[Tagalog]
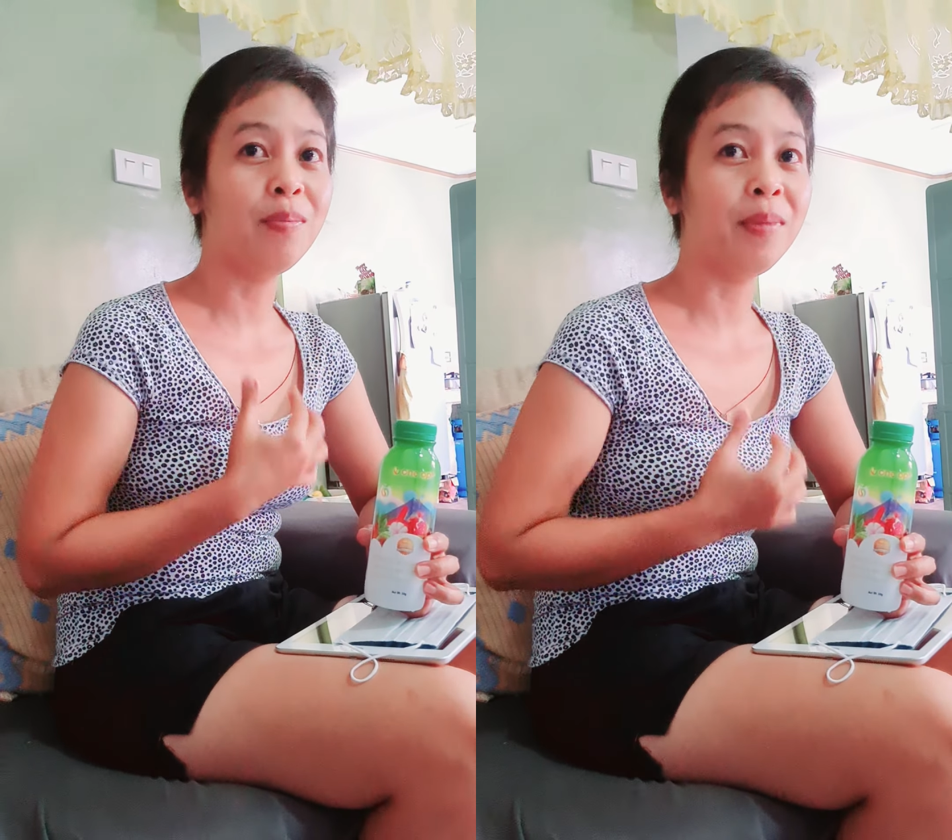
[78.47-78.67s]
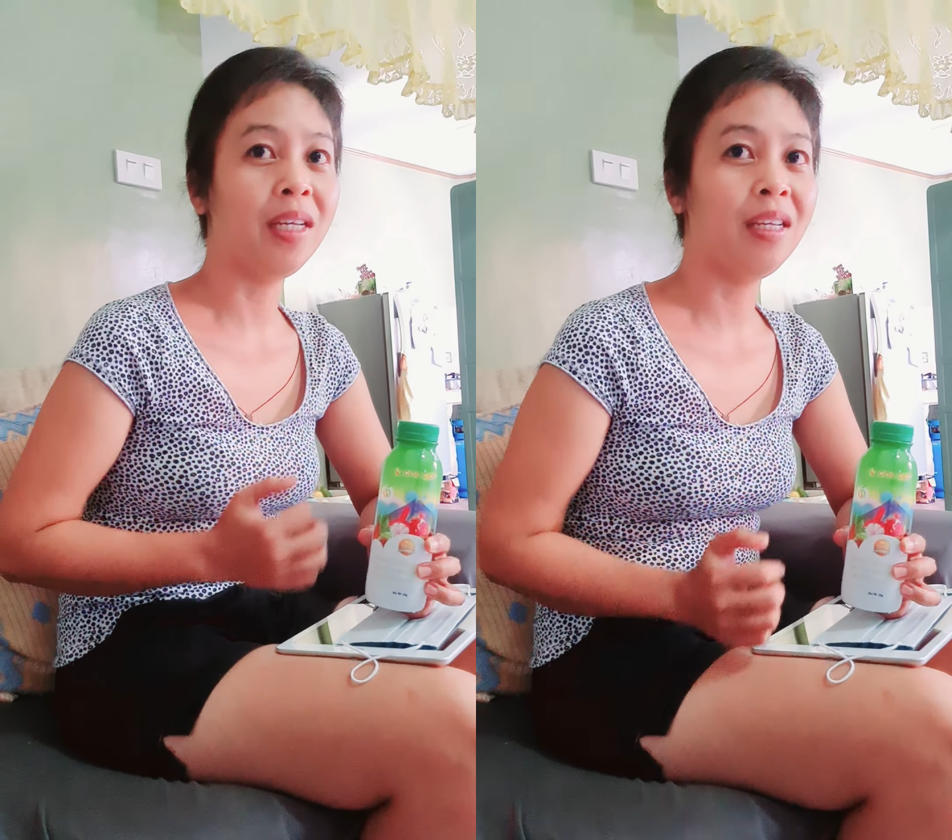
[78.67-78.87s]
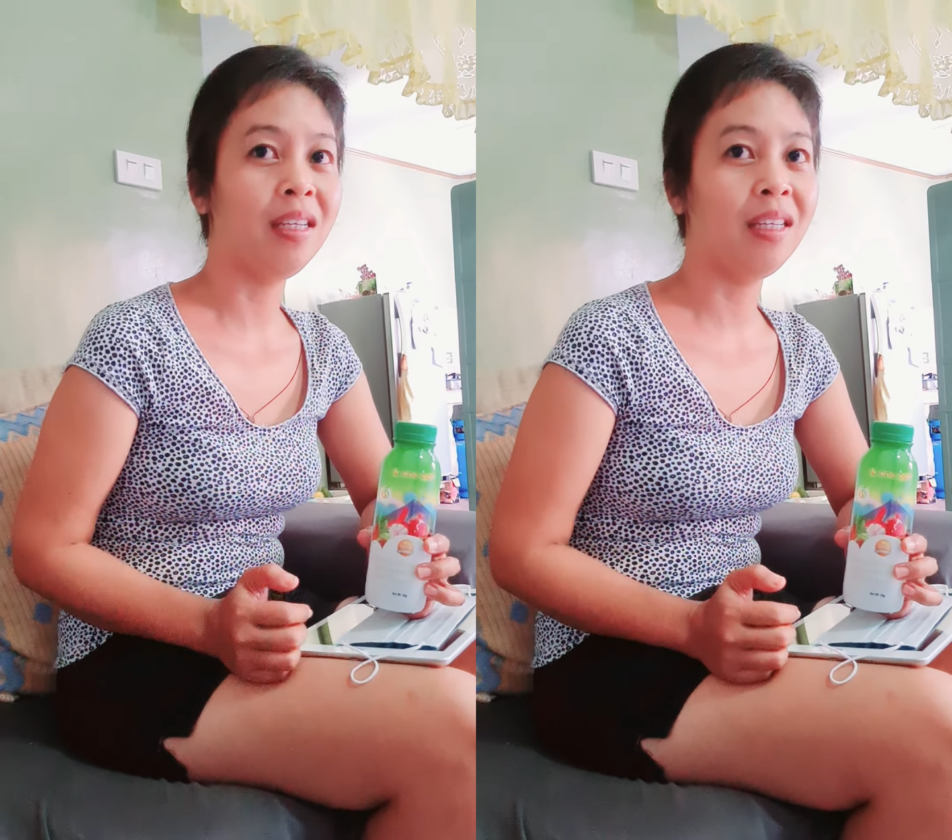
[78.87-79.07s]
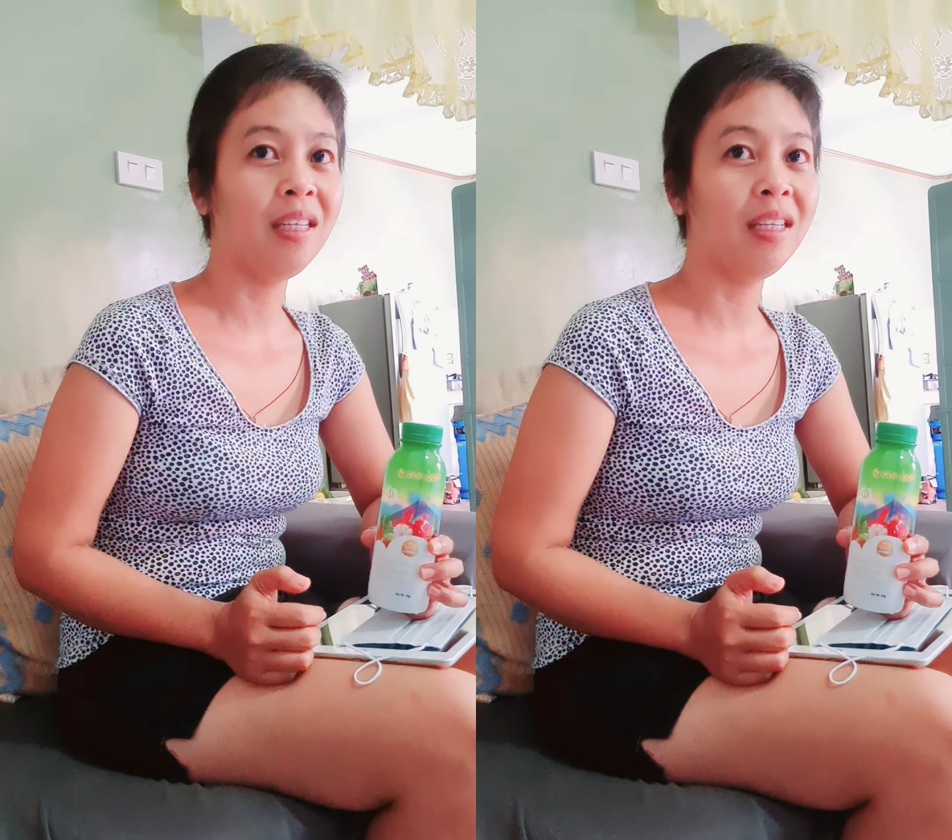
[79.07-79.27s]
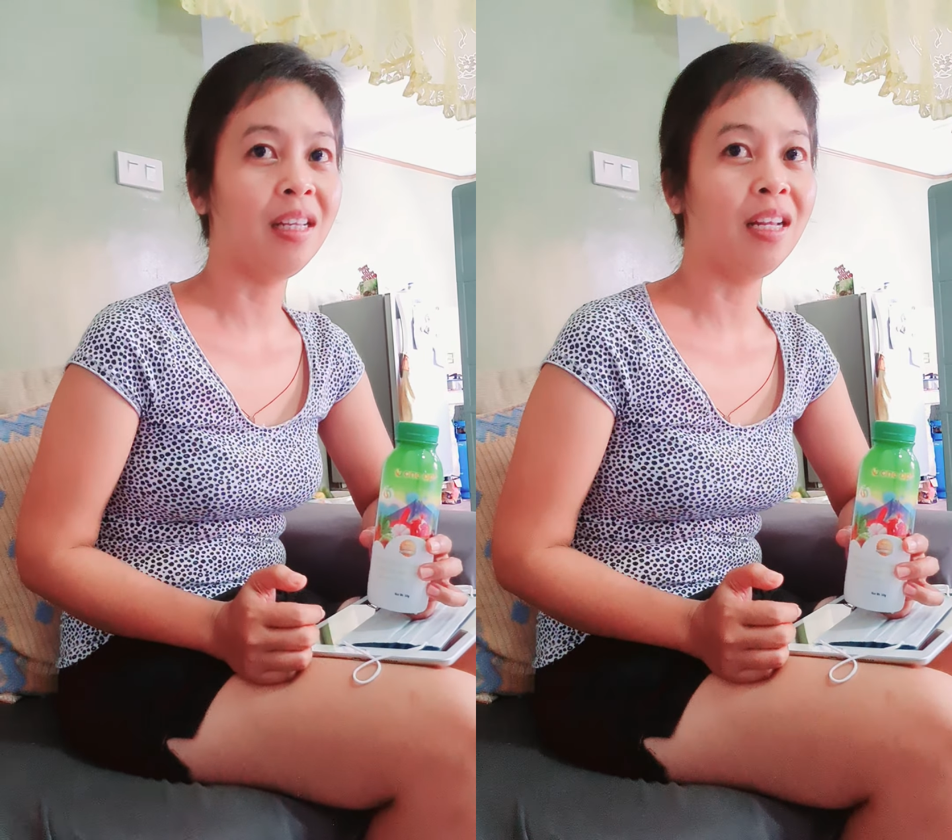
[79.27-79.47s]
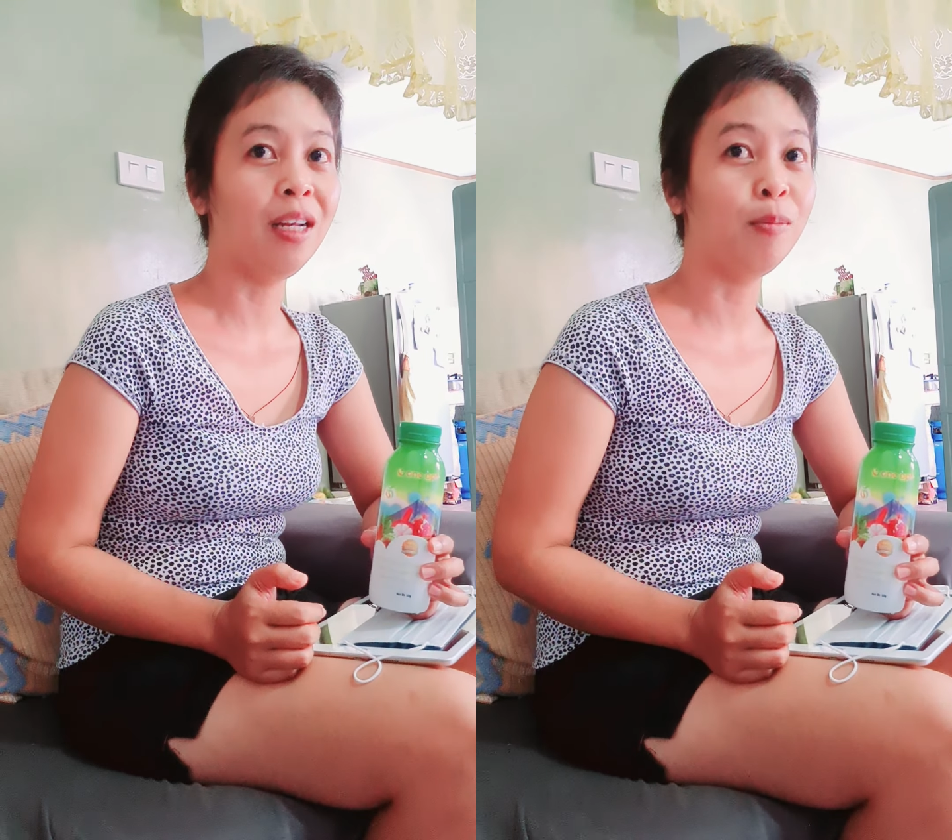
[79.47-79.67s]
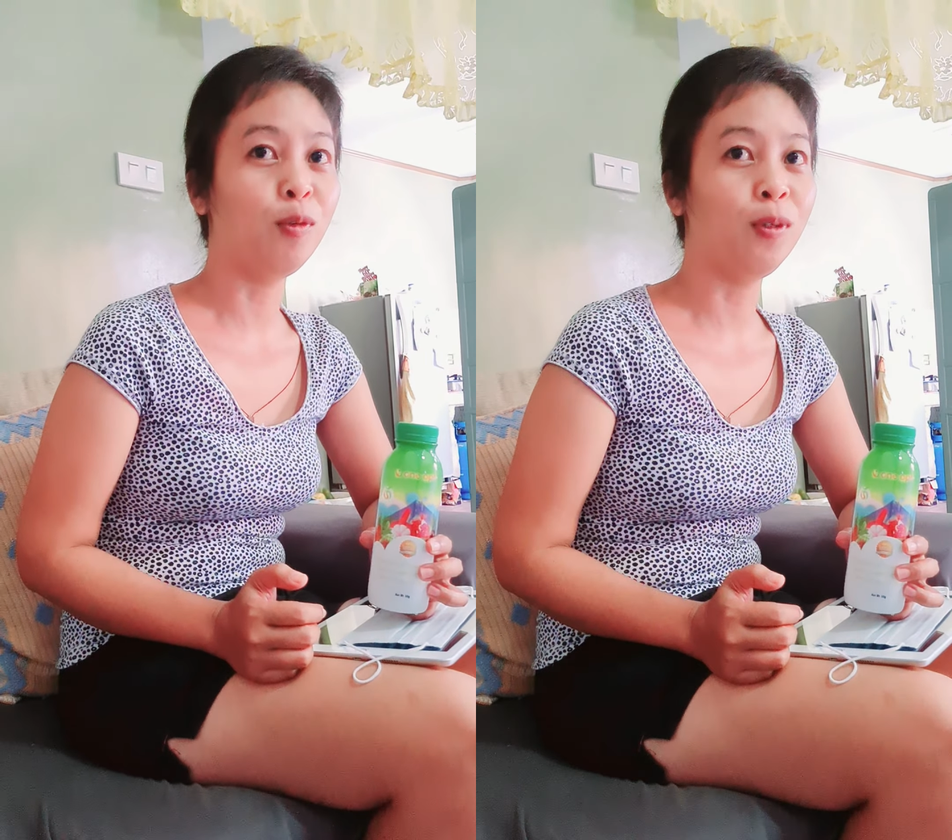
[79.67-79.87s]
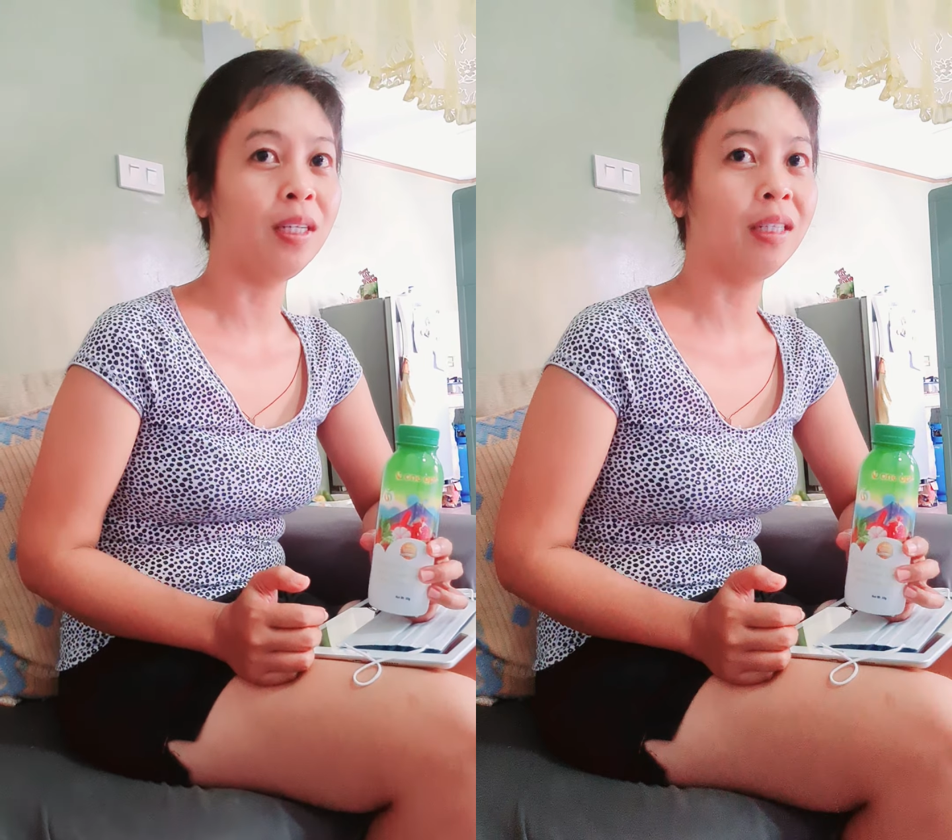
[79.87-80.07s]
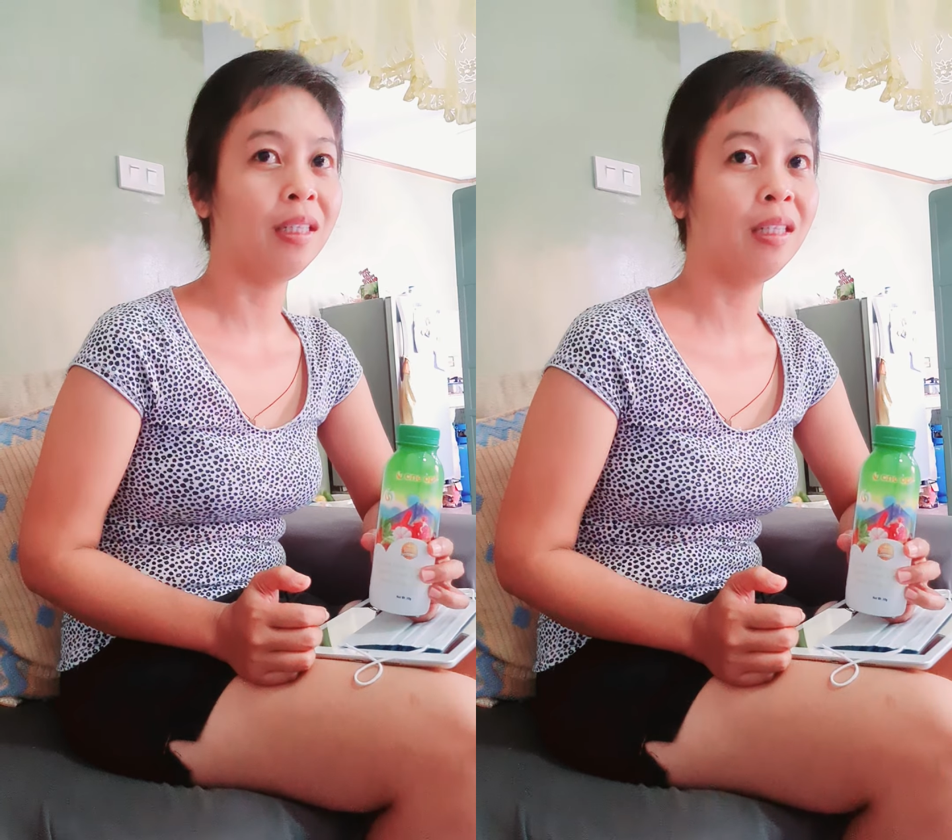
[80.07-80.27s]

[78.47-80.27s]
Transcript: sa may mm-hmm. lalamunan.